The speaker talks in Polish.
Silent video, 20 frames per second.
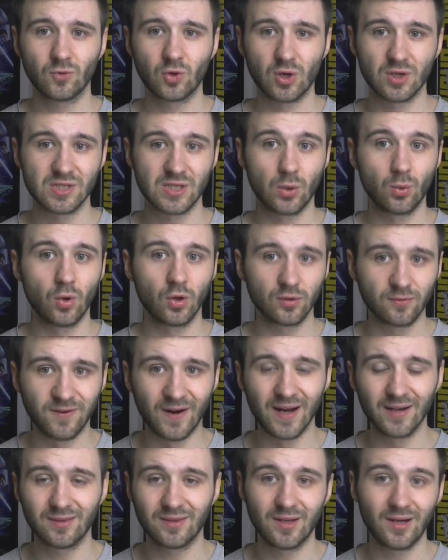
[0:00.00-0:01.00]
które zostały
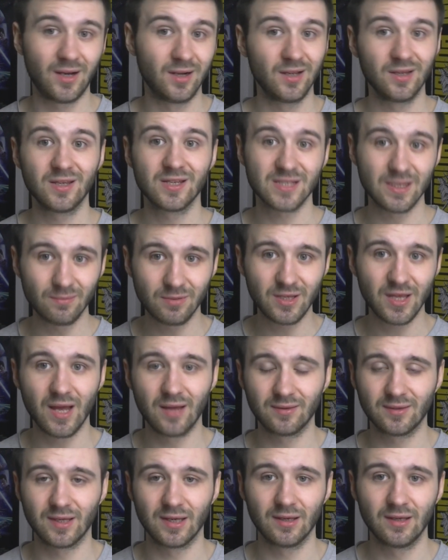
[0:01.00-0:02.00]
otwarte, ale nie
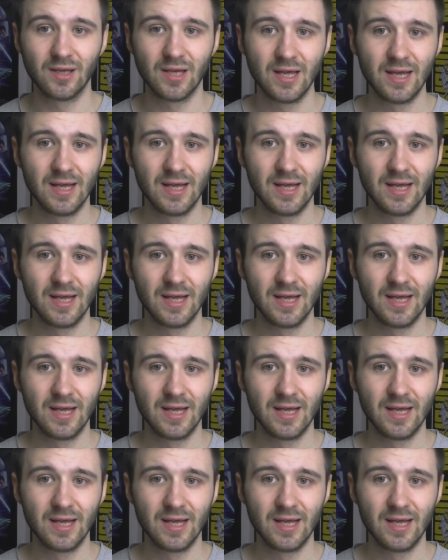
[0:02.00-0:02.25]
zamknięte,